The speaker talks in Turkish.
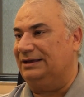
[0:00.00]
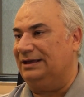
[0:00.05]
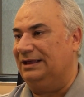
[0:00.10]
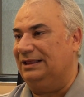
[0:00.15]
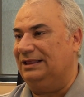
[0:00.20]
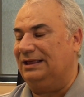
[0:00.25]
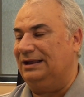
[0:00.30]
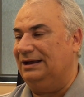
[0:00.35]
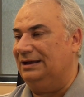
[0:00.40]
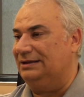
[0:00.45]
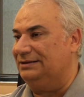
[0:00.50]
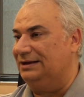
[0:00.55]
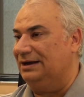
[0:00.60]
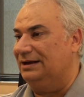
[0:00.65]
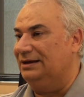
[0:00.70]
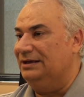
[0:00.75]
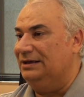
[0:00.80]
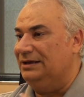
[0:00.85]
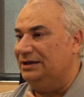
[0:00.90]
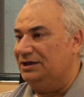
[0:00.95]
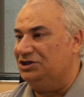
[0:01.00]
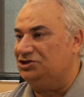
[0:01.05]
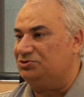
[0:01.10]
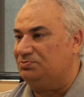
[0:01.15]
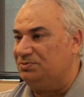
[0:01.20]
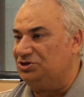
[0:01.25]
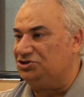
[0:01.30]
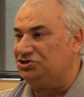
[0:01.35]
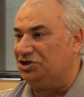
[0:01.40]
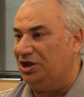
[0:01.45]
ilgilendiren
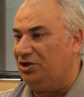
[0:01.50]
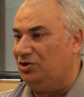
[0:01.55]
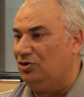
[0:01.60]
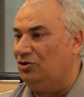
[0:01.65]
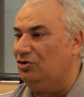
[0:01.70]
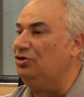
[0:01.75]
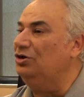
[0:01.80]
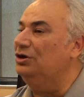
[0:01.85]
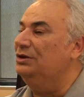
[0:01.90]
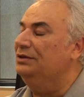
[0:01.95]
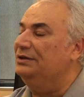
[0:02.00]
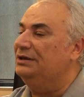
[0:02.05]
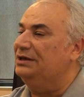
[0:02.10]
hiçbir şey yok.